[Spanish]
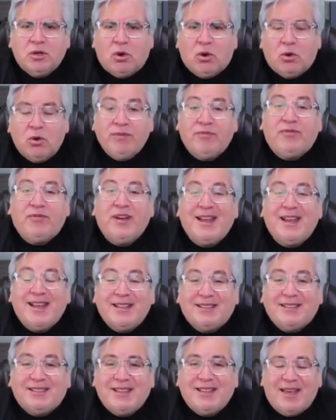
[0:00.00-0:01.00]
o
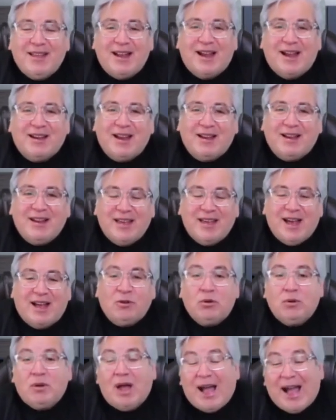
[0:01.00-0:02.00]
inferencia de la
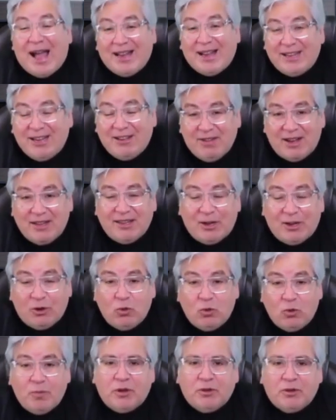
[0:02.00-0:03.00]
realidad a nivel de
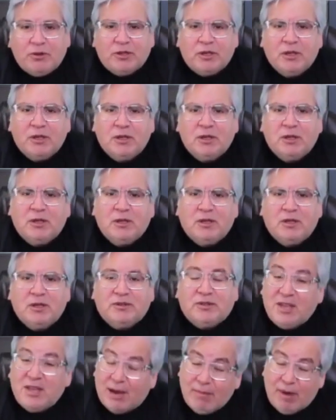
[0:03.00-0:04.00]
números
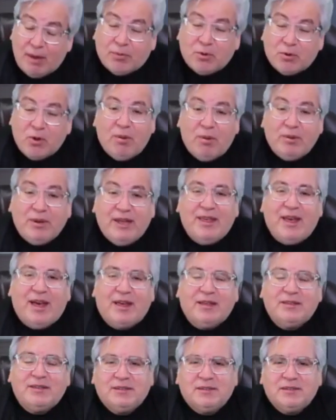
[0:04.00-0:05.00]
se llama
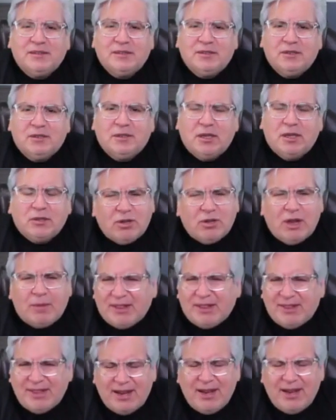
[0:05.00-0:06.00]
probabilidades. Es una
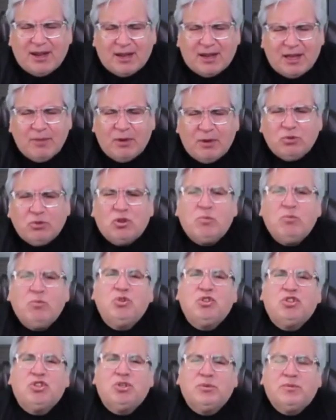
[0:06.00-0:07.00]
materia que me gustó
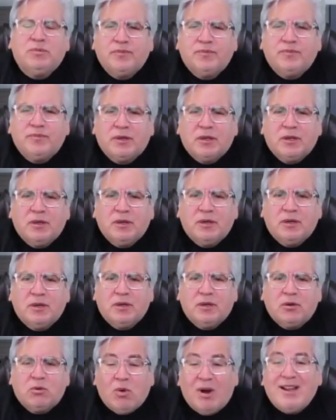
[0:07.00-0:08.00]
mucho.
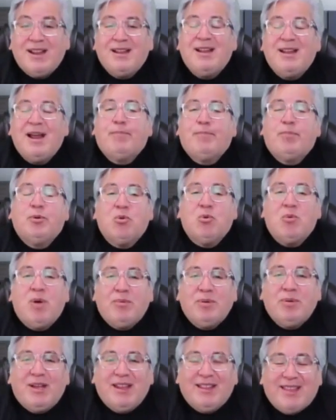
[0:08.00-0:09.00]
¿Cuál es la
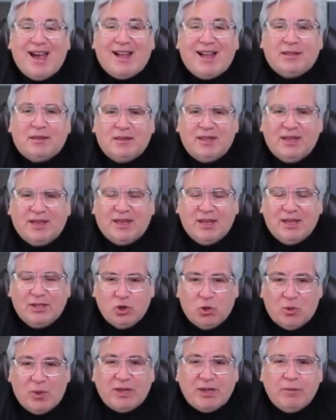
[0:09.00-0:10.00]
probabilidad de que
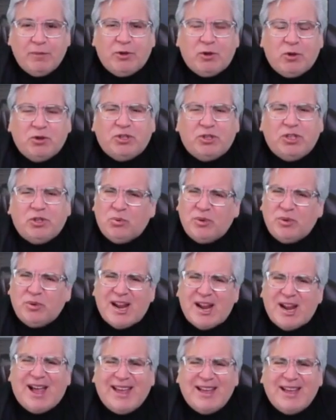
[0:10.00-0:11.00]
Giovanni Perotti
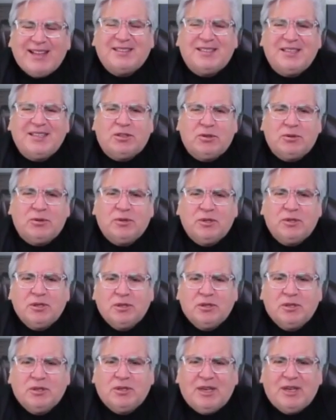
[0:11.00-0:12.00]
tuviera éxito
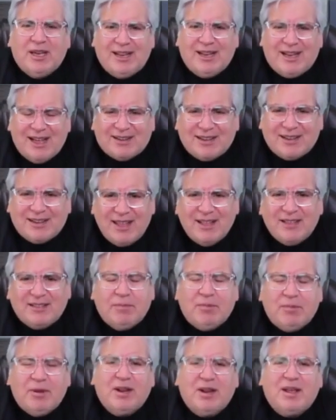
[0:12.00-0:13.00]
en las
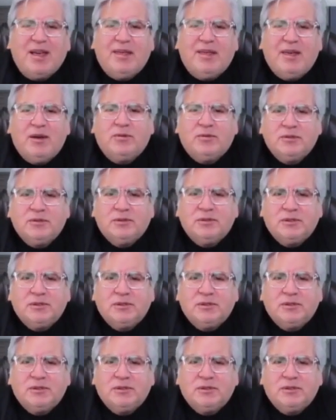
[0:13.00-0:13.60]
redes de mercadeo?